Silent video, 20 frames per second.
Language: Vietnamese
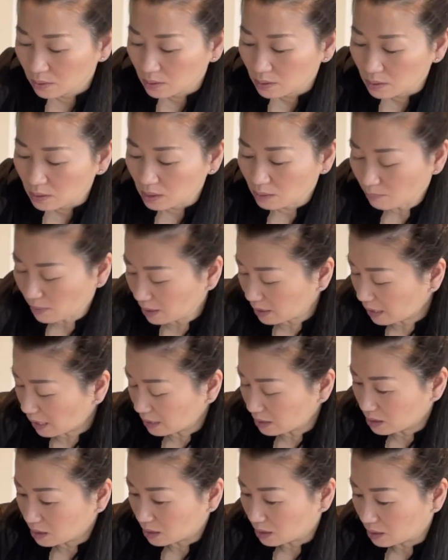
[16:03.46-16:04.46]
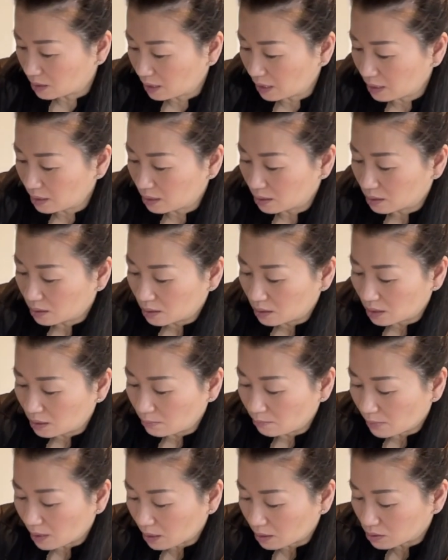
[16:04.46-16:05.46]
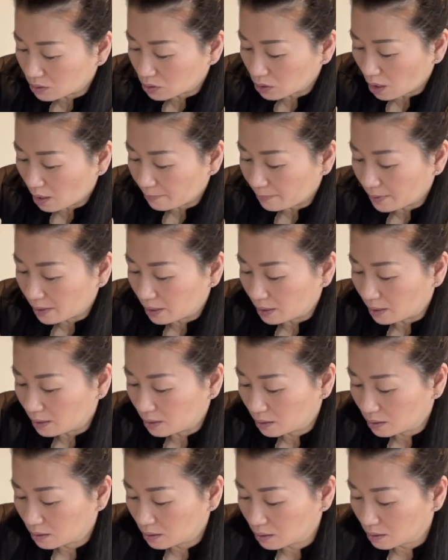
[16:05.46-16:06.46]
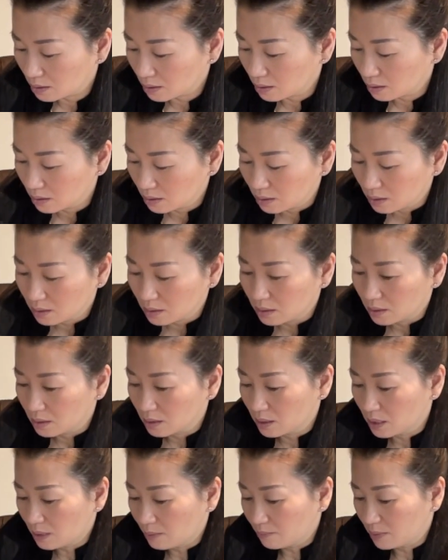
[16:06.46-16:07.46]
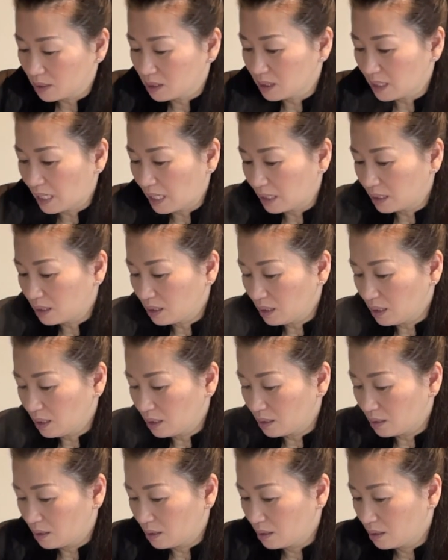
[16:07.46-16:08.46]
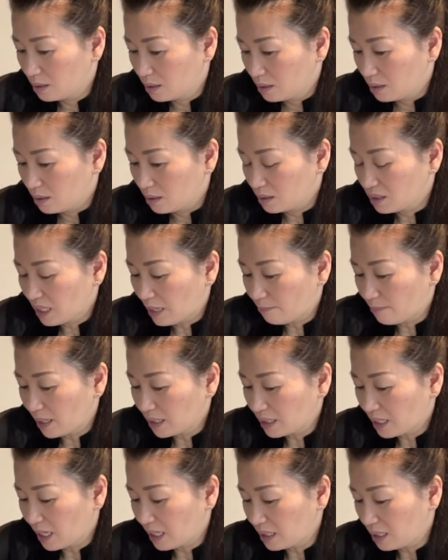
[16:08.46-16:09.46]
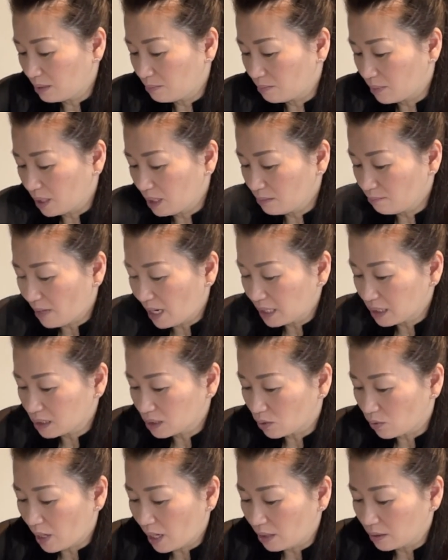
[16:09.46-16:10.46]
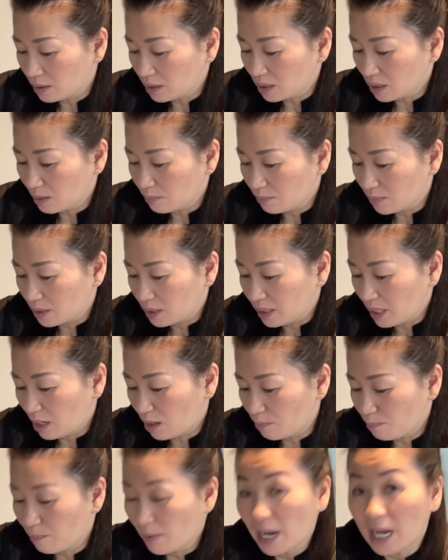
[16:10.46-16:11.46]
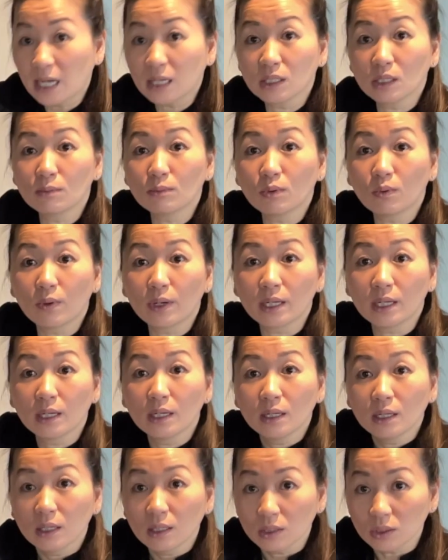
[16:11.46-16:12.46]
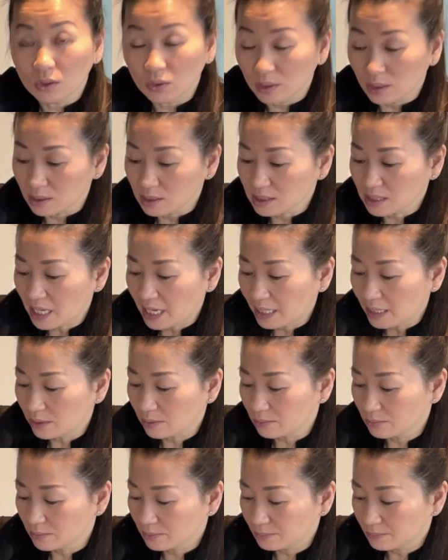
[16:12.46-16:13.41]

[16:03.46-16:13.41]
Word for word: đi bánh canh chở na liệt ní mà cái chọp rồi đã mà tràn tiết sao bánh canh đi mới ban sầu hoa nâng là bơi ở park nhóm quạt vô tới xài nó